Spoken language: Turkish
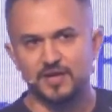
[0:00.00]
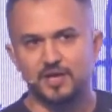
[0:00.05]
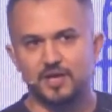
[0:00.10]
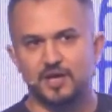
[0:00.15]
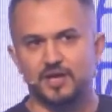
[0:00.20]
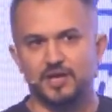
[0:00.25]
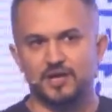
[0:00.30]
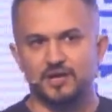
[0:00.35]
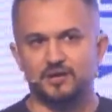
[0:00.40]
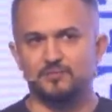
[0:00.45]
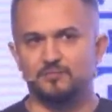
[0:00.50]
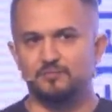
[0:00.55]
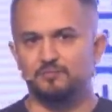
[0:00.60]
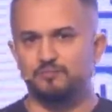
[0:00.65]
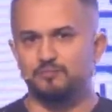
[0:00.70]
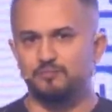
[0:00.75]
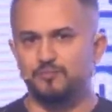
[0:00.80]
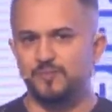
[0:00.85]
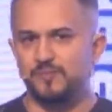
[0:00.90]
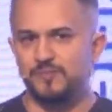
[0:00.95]
E,
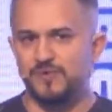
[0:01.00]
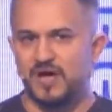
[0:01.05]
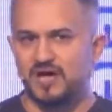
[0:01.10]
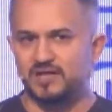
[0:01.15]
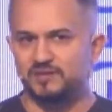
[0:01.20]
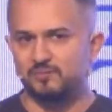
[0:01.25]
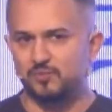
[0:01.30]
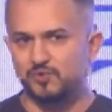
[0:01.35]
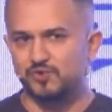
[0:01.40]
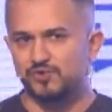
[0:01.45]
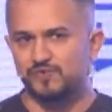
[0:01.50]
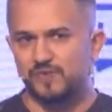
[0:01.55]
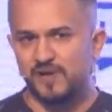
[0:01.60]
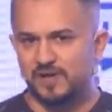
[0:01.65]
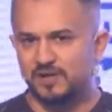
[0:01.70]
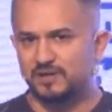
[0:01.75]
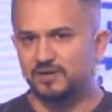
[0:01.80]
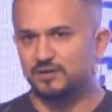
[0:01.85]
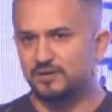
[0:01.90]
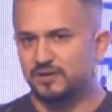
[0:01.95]

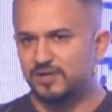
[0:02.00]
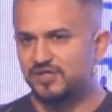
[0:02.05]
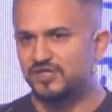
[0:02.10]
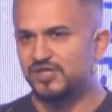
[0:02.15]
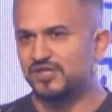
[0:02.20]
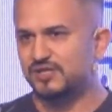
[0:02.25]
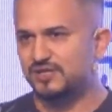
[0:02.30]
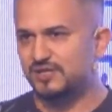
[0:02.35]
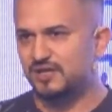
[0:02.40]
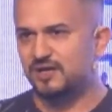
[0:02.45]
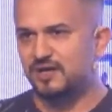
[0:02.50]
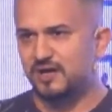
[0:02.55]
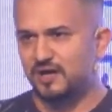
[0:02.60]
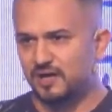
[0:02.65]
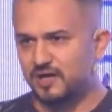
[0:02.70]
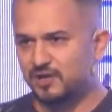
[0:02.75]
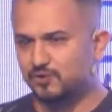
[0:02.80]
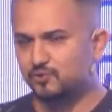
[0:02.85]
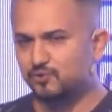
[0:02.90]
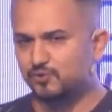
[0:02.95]
atmosfer içeride
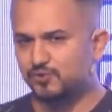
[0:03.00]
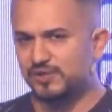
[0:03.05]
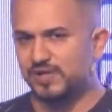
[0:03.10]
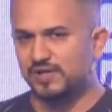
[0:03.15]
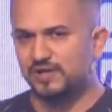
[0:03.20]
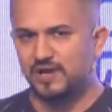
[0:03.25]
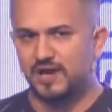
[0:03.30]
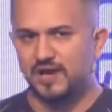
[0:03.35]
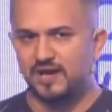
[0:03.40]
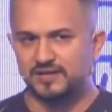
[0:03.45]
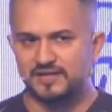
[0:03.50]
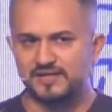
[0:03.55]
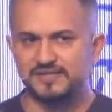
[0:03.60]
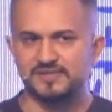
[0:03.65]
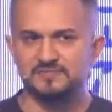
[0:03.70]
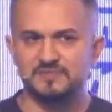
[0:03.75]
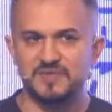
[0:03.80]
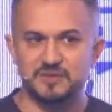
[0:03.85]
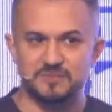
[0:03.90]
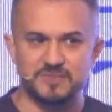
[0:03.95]
gayet güzel,
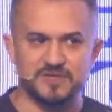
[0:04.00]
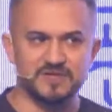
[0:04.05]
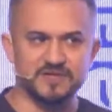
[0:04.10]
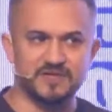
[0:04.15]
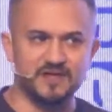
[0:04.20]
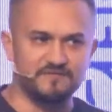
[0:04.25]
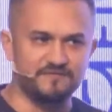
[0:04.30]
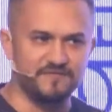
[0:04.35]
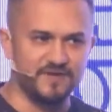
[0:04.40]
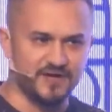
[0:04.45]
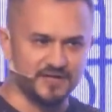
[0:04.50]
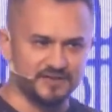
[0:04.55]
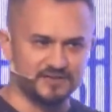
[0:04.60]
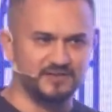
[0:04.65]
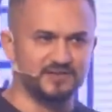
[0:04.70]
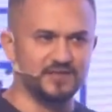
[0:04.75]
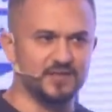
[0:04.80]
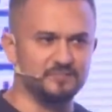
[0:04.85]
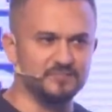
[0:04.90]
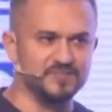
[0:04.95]
herkesin birbirinden
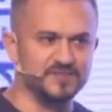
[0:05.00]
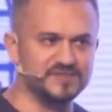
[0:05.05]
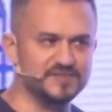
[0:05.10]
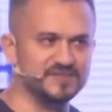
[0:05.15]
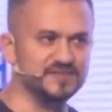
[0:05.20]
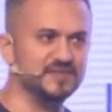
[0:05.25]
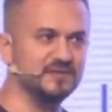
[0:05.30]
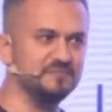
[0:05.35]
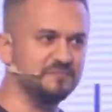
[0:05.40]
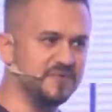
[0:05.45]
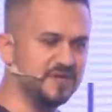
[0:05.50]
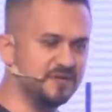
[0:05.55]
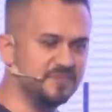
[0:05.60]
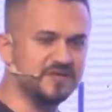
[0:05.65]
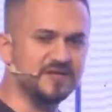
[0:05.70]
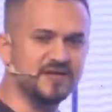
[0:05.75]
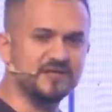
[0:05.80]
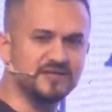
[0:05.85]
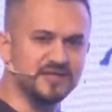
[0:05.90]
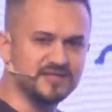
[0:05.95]
faydalanması,
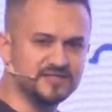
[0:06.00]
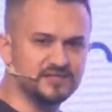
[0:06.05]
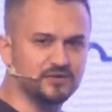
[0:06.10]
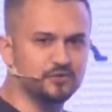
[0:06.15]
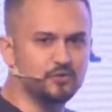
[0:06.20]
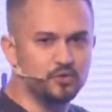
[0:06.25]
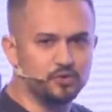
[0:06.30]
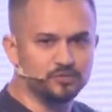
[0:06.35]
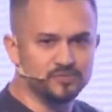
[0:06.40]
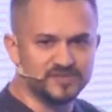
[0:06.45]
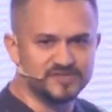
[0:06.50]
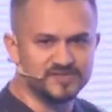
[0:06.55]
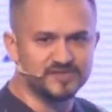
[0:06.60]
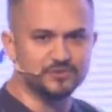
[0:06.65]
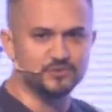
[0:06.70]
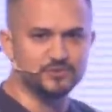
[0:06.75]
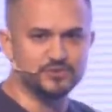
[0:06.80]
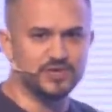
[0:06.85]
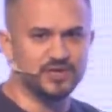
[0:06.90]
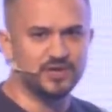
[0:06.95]
birbirine destek olması
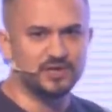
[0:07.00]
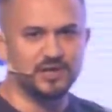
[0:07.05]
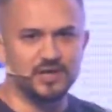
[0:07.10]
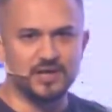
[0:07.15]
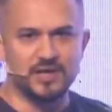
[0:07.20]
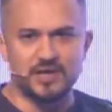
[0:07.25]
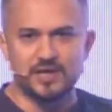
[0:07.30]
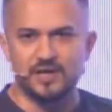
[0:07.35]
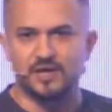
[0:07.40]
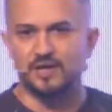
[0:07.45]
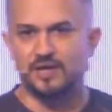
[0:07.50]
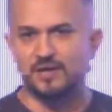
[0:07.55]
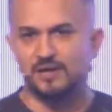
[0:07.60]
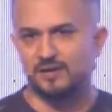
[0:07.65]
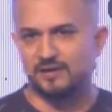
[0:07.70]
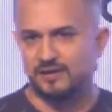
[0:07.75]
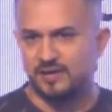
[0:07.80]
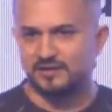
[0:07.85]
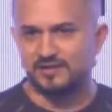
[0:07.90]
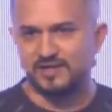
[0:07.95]
güzel.
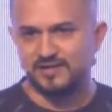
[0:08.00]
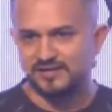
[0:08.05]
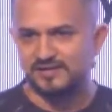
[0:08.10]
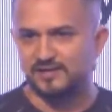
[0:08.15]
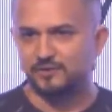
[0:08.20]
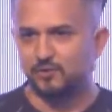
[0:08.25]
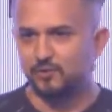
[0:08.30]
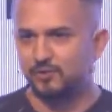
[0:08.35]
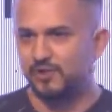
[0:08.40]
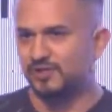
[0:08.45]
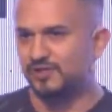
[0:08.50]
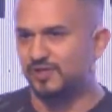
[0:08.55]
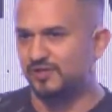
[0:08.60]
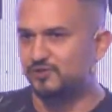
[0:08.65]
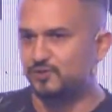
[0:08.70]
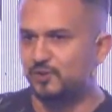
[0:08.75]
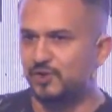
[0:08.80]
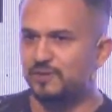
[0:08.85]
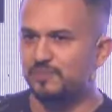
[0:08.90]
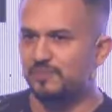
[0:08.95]
E, hatta salona da
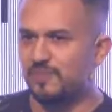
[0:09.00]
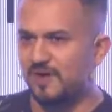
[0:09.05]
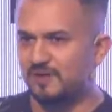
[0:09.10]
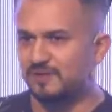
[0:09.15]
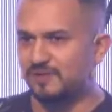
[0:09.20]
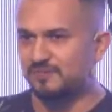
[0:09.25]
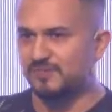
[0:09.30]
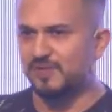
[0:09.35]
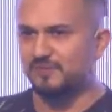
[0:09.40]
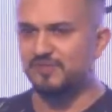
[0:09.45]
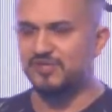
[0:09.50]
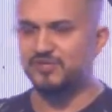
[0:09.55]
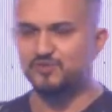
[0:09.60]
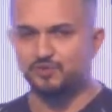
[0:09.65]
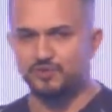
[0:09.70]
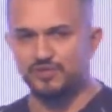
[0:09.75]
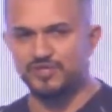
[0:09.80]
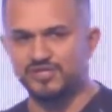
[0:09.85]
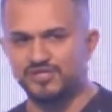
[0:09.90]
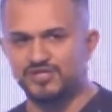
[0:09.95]
şöyle bir baktığımda
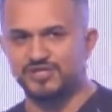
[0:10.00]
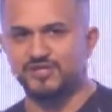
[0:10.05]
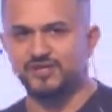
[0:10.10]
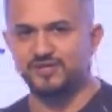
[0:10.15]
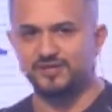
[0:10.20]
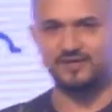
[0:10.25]
birçok kişiyi